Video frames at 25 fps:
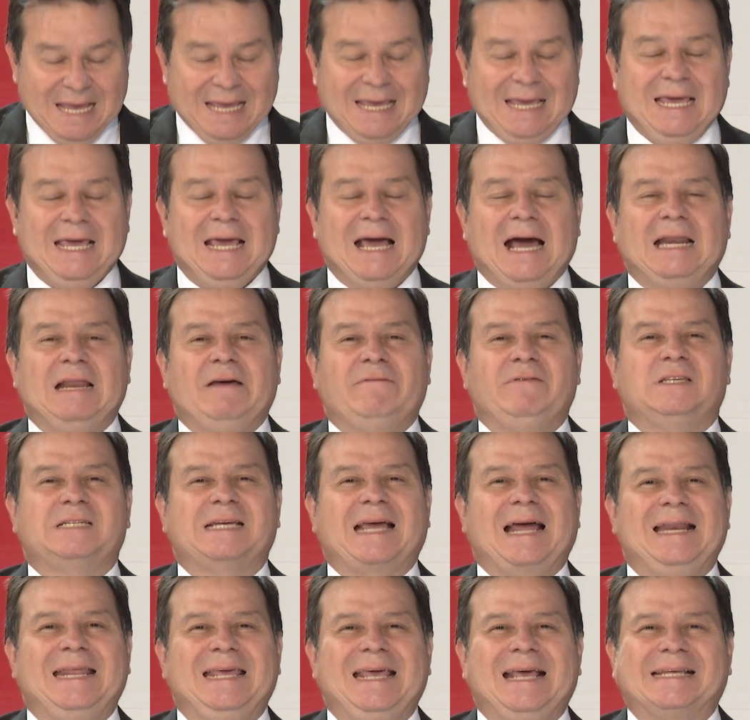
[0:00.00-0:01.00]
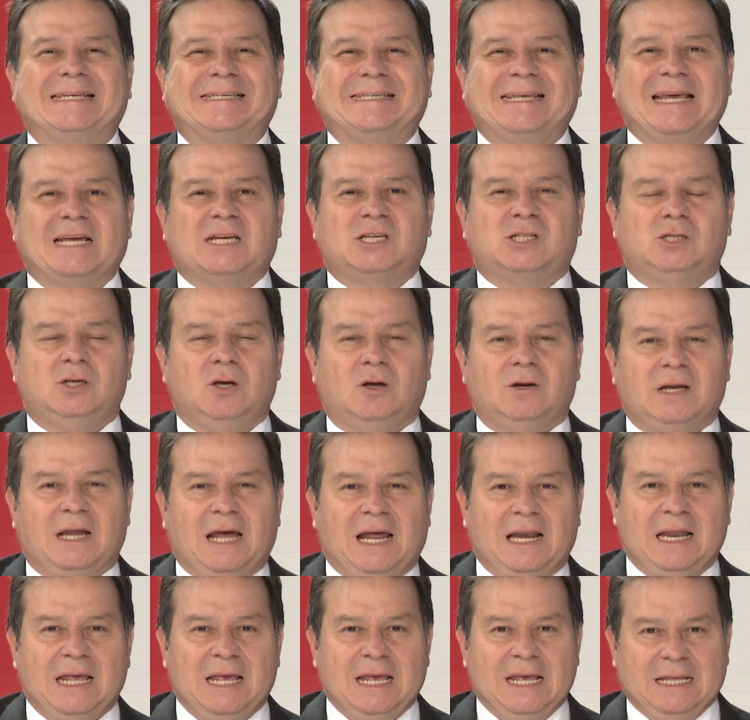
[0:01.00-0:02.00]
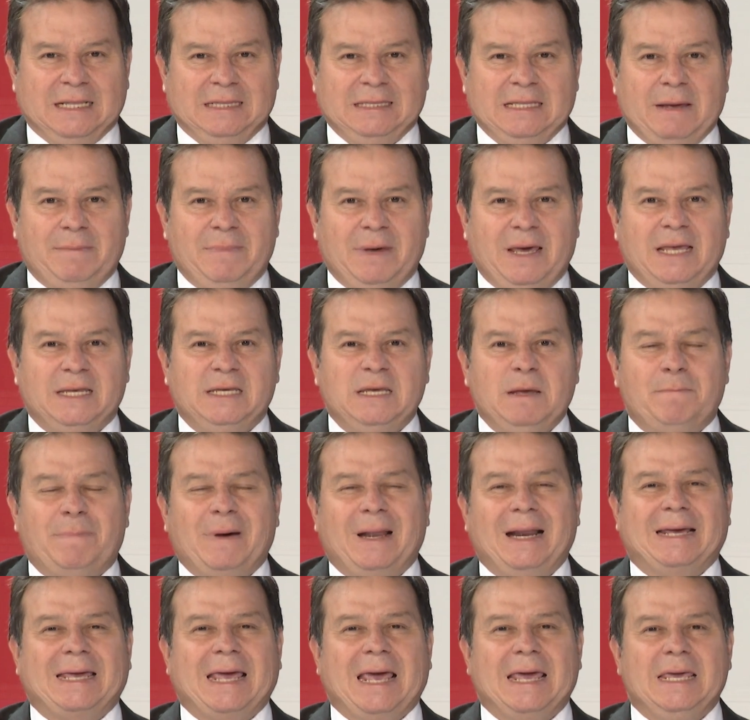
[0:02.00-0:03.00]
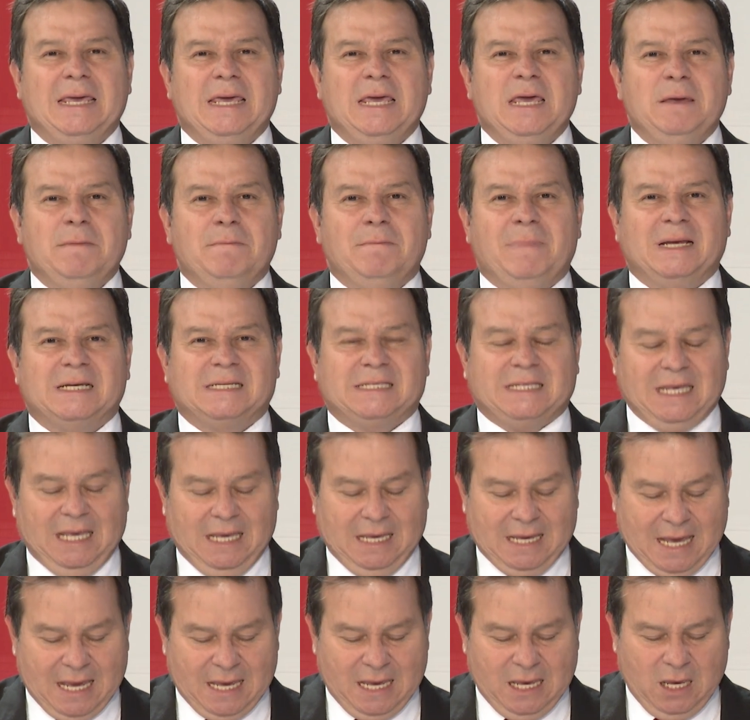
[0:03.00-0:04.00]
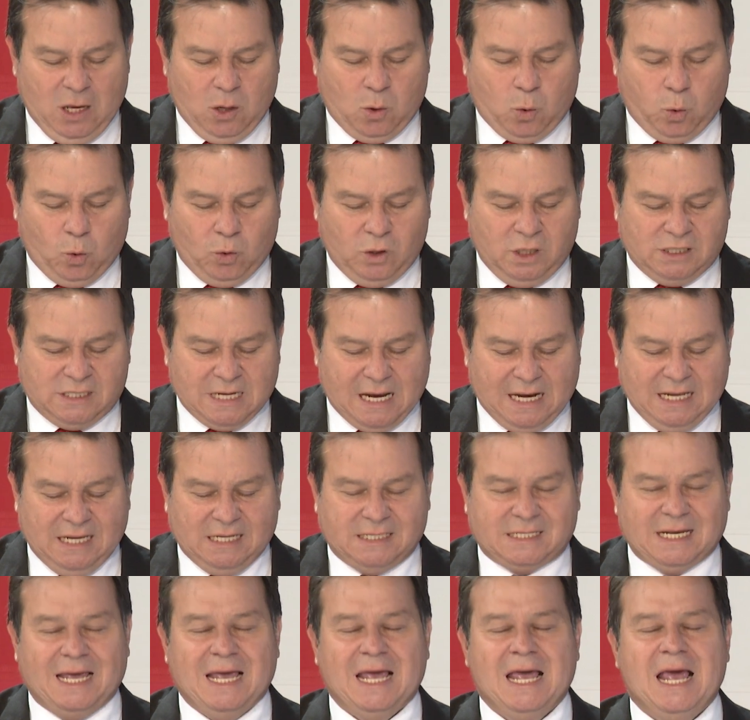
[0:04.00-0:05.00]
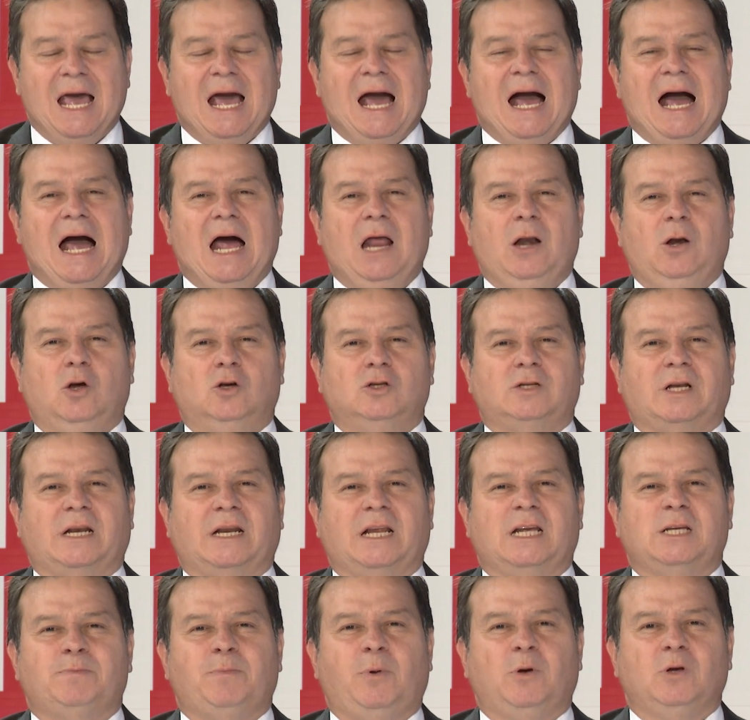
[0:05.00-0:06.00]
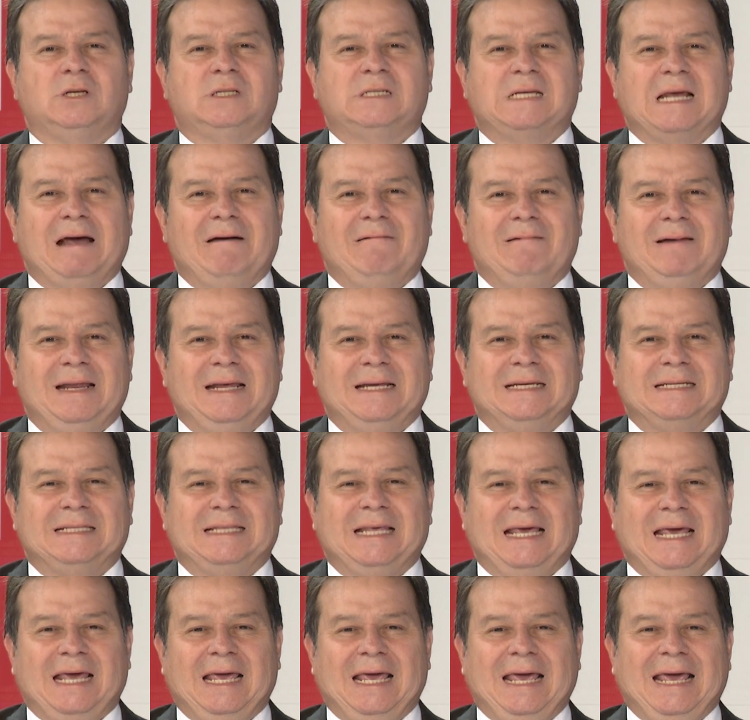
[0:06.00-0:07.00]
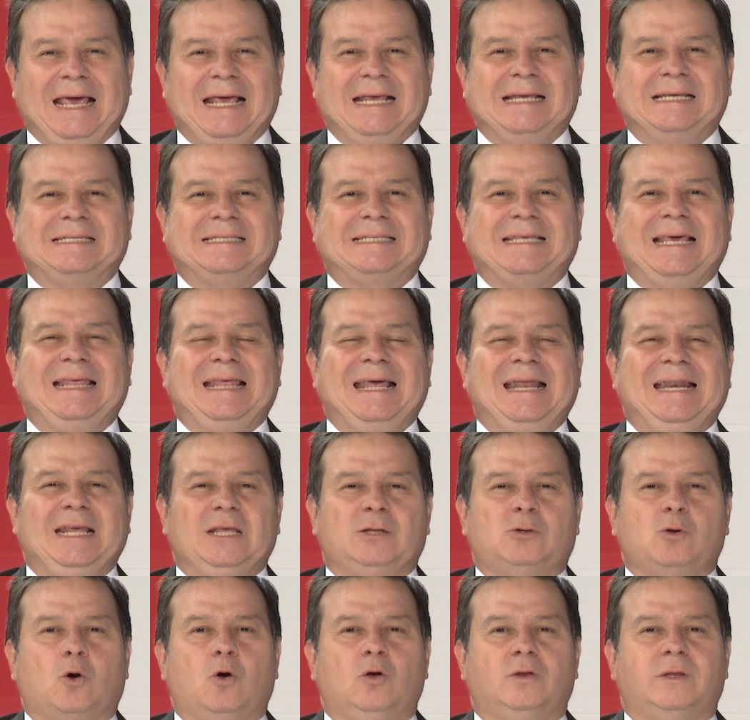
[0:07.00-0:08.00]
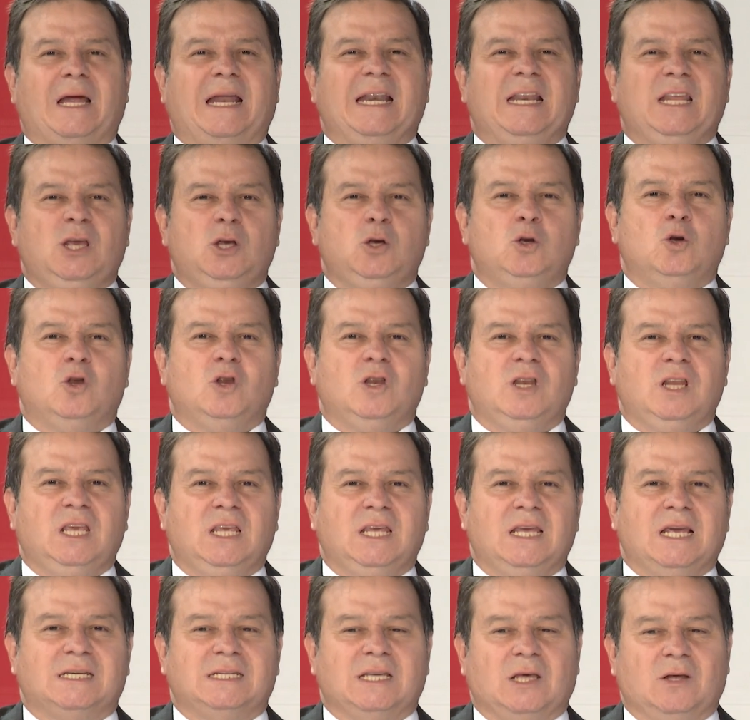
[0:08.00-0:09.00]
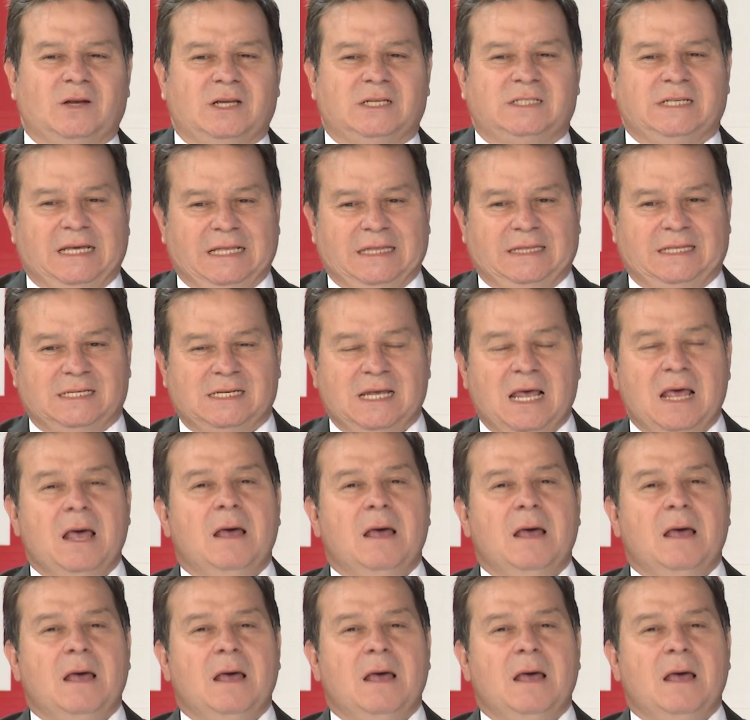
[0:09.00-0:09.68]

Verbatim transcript: y a la Fiscalía Seccional de Medellín para que investigue y judicialice a los responsables de este delito contra niños, niñas y adolescentes.